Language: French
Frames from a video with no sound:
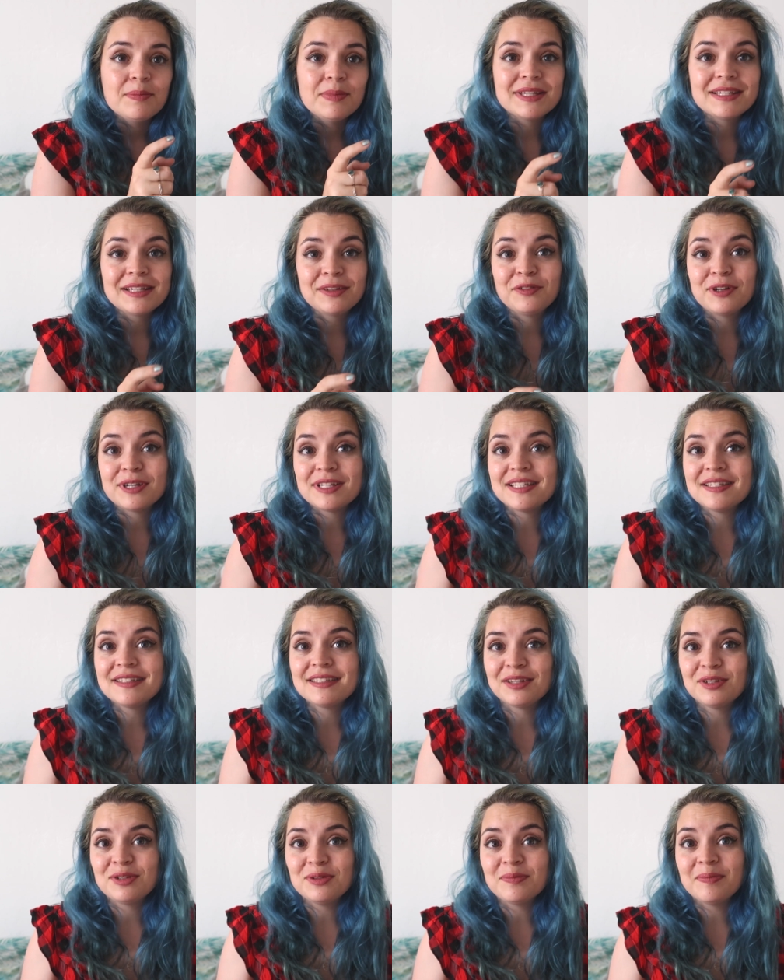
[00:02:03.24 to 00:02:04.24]
mais cette fois-ci
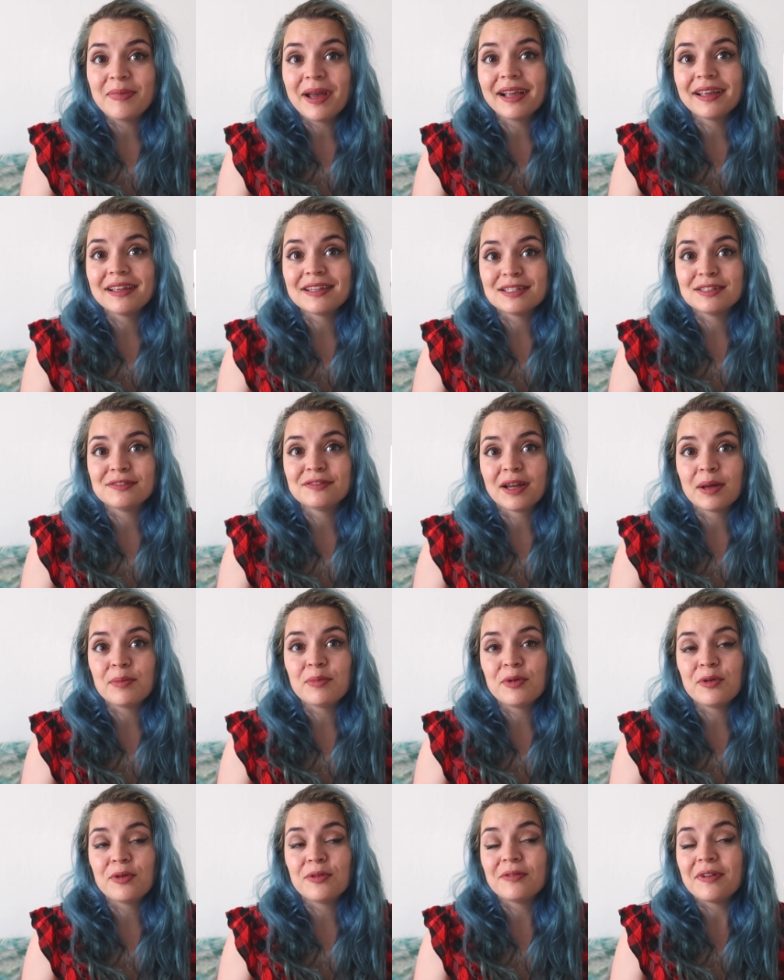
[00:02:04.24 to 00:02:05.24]
c'est une bague et j'ai
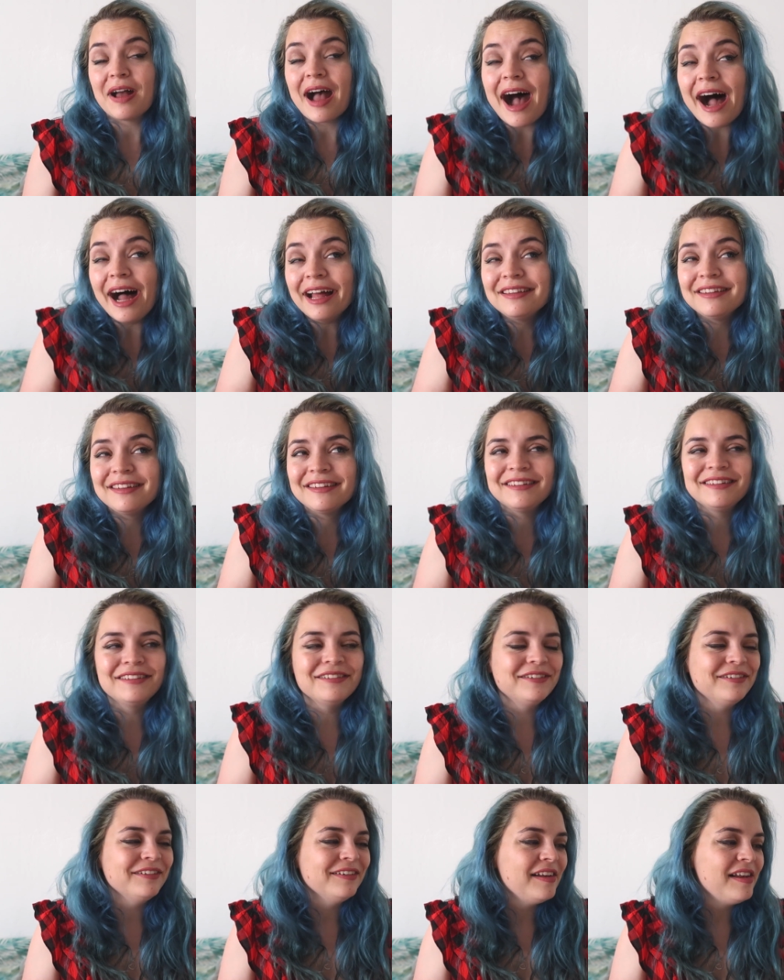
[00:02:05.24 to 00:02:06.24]
vraiment hâte
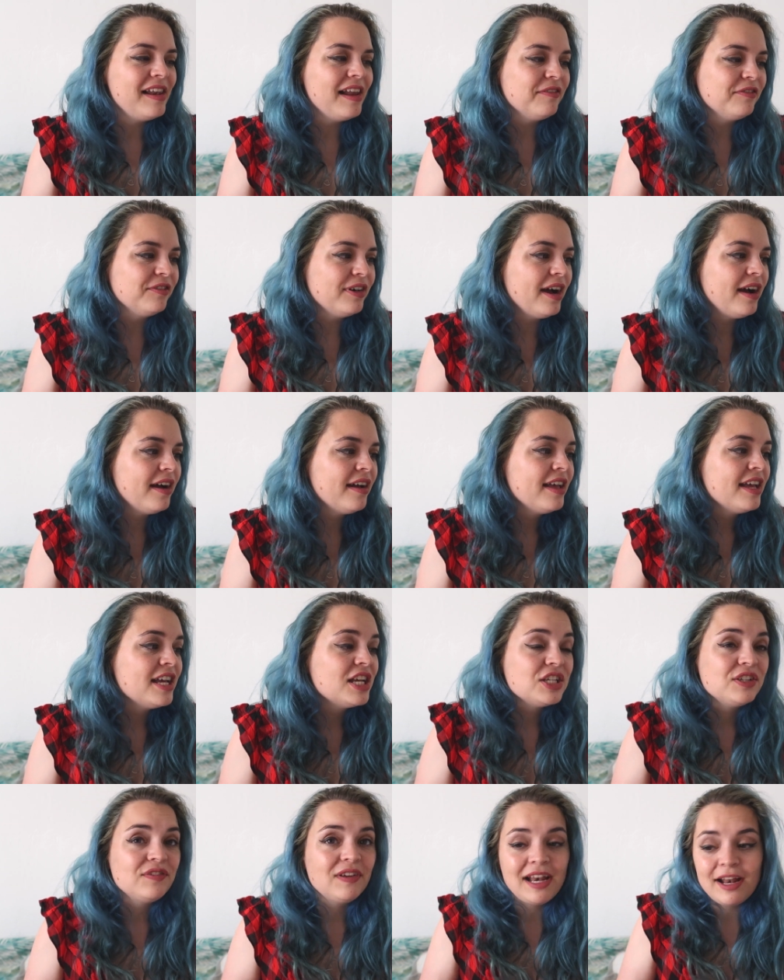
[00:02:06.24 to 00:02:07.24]
de l'avoir.
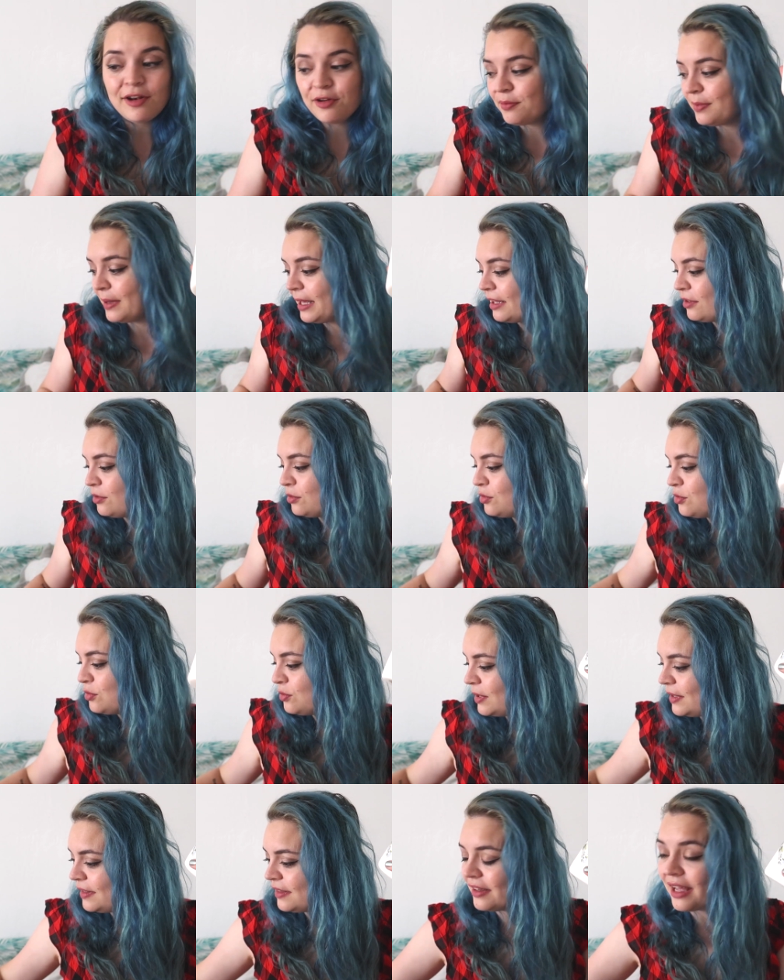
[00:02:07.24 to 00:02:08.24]
Je vais l'allumer tout de
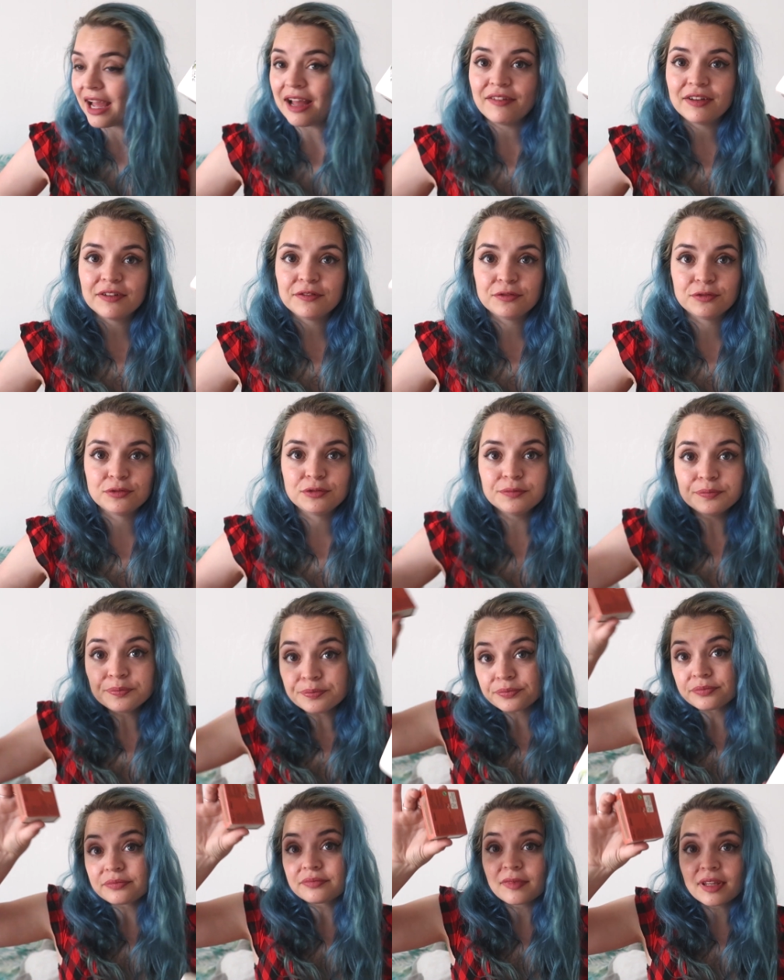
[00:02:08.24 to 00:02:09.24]
suite avec vous
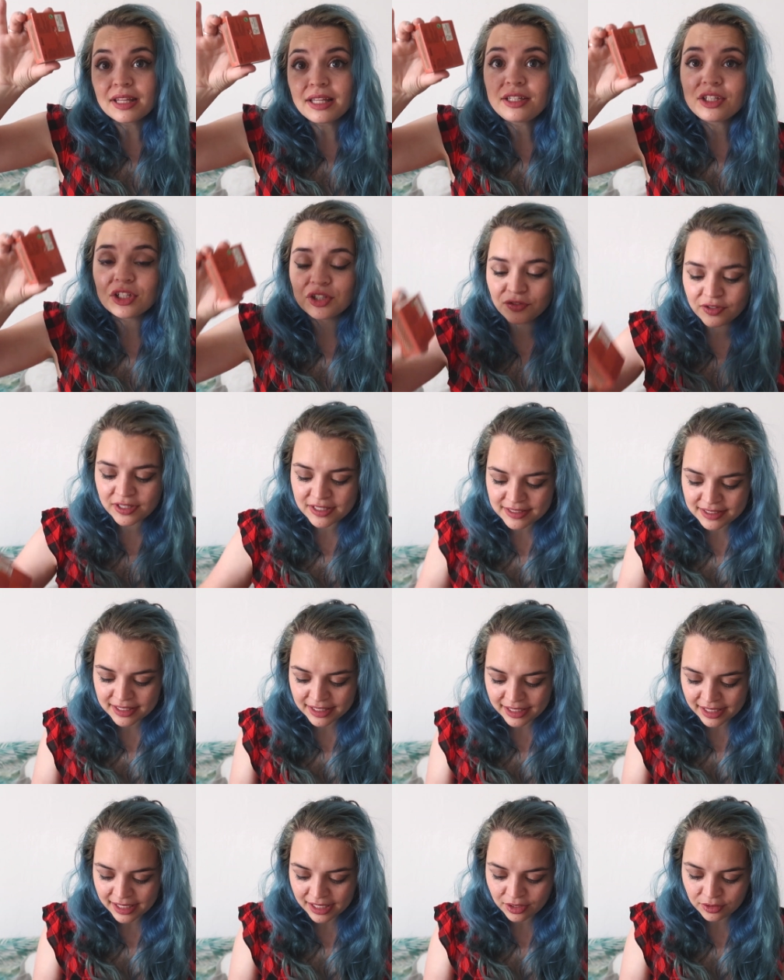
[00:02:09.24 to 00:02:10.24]
je vais
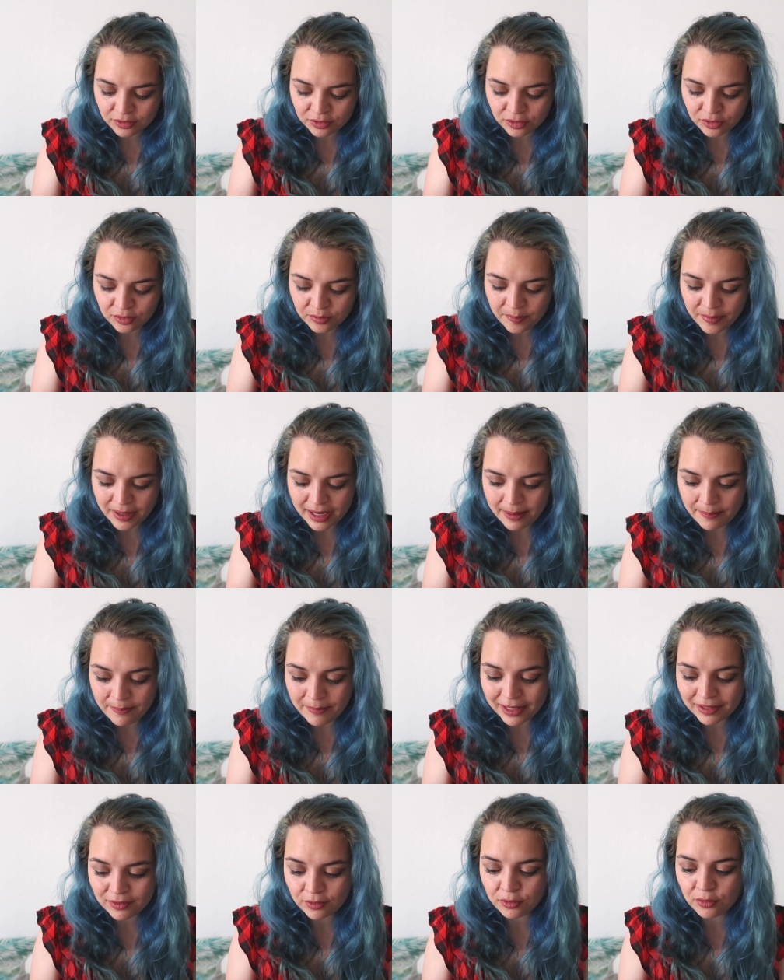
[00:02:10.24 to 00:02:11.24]
essayer de ne pas
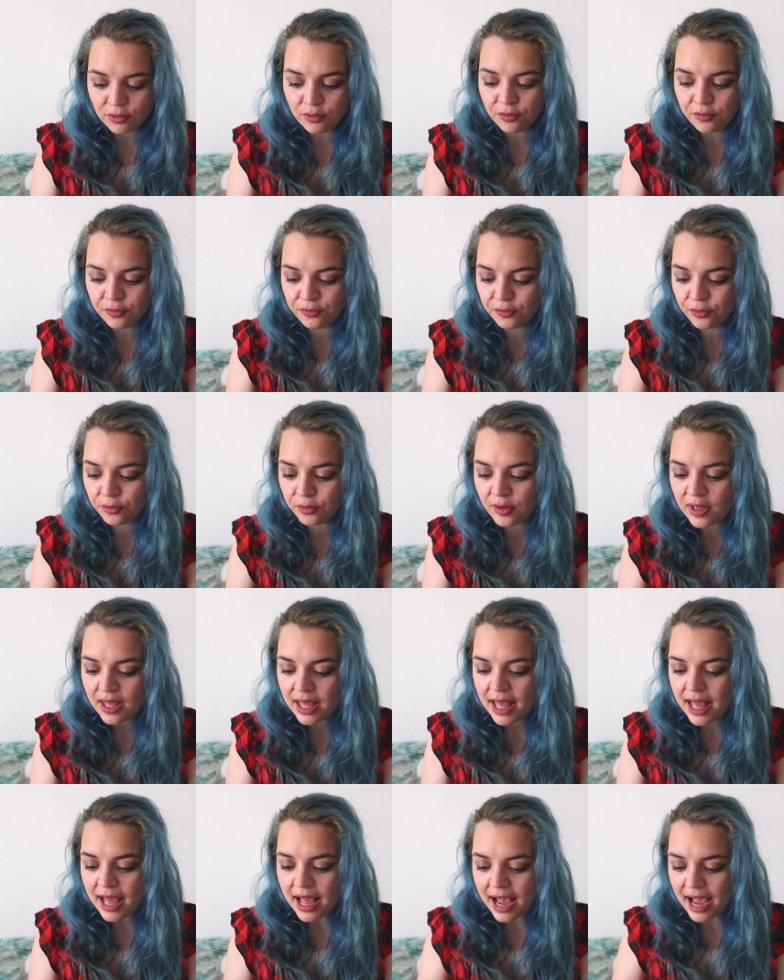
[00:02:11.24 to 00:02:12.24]
mettre le feu
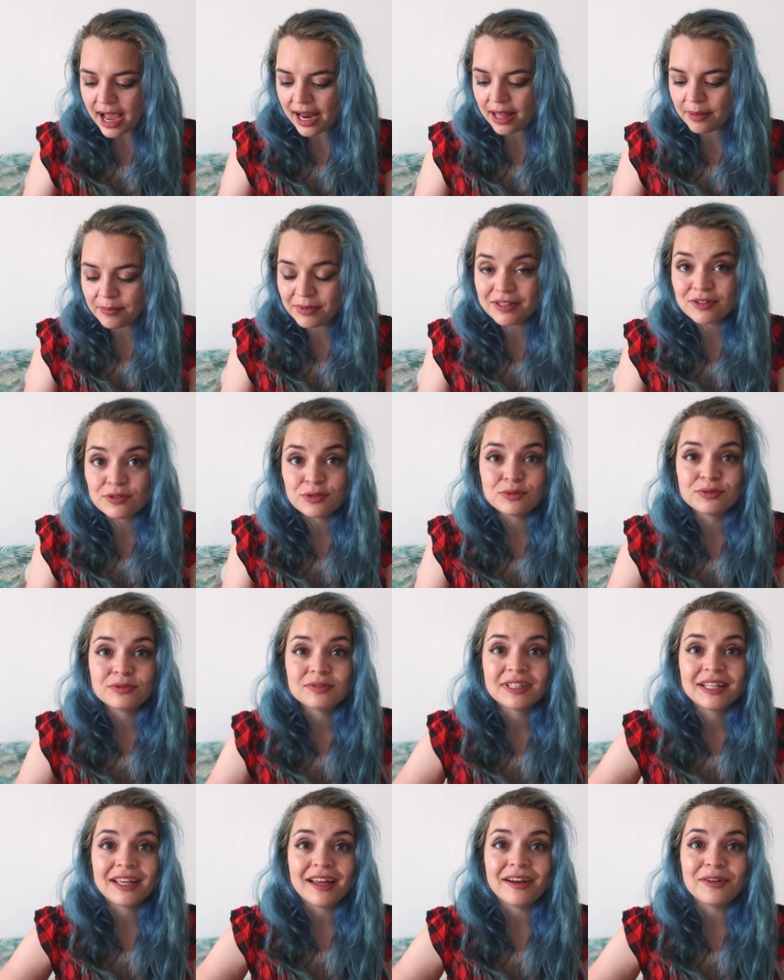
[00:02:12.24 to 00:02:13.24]
à la maison
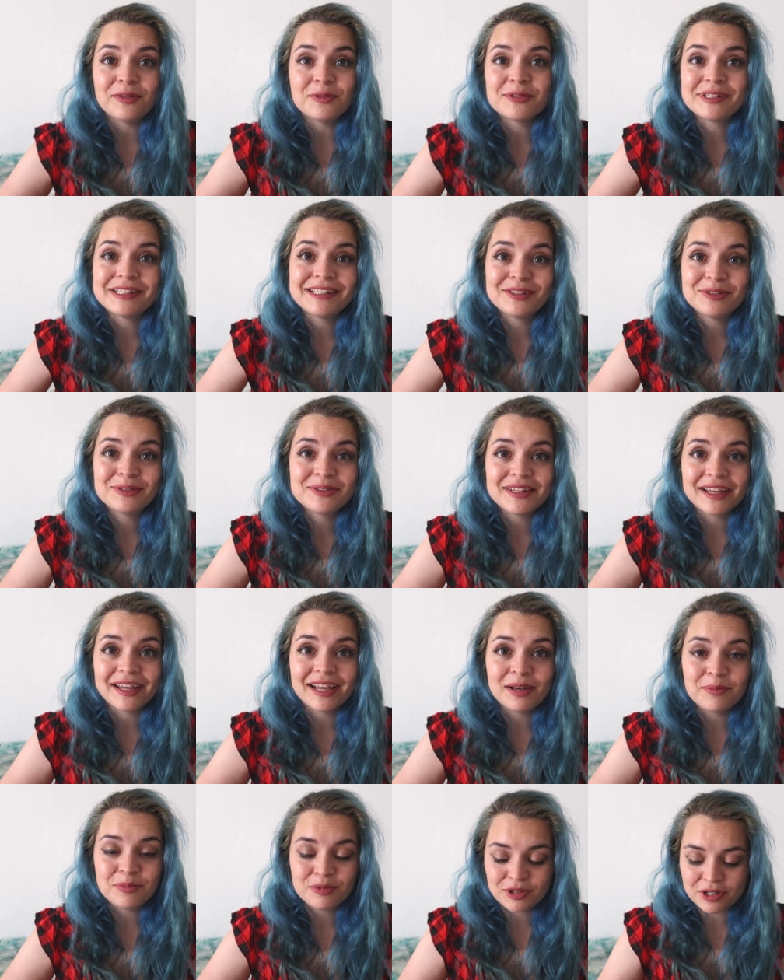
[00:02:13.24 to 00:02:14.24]
car on sait tous à
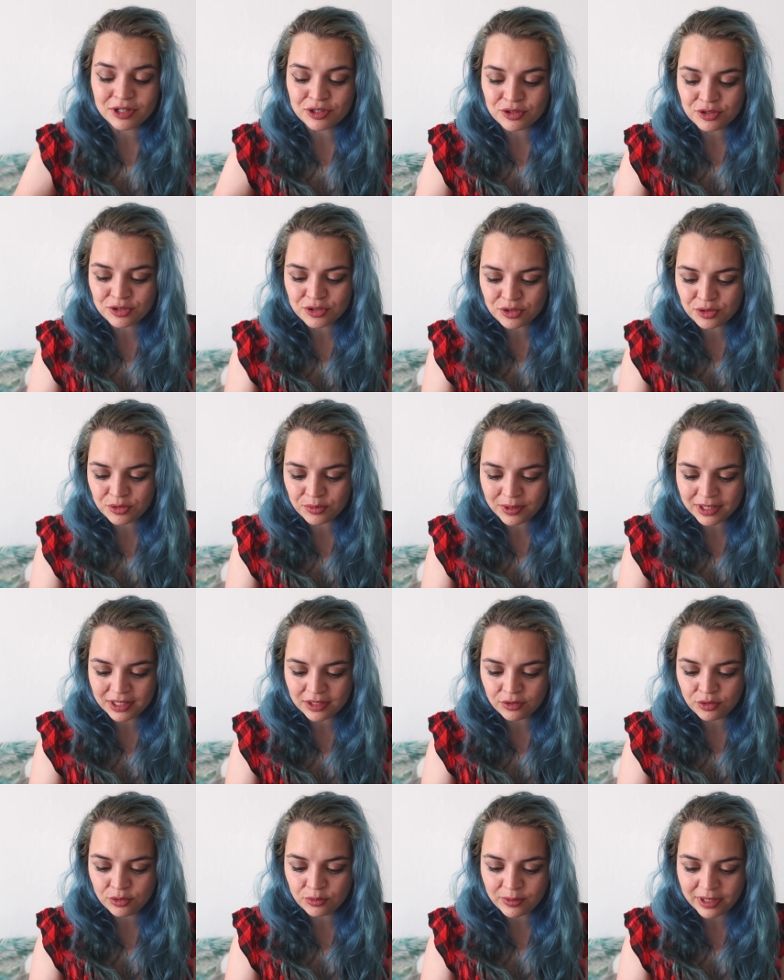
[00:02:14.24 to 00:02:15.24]
quel point je suis
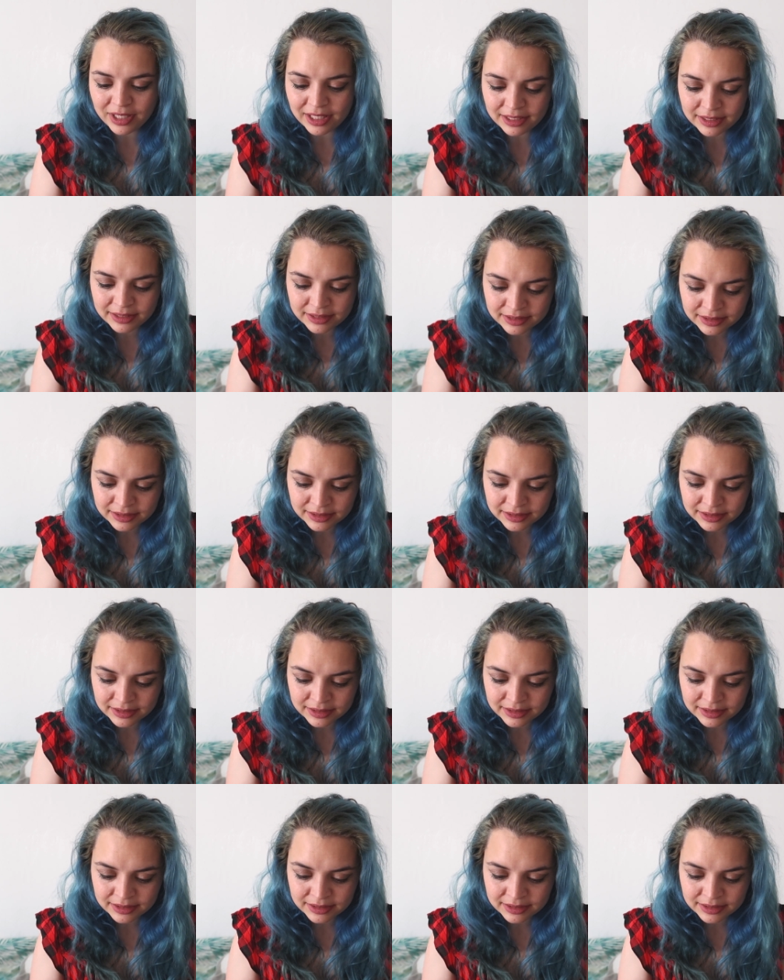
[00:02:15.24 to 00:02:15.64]
douée.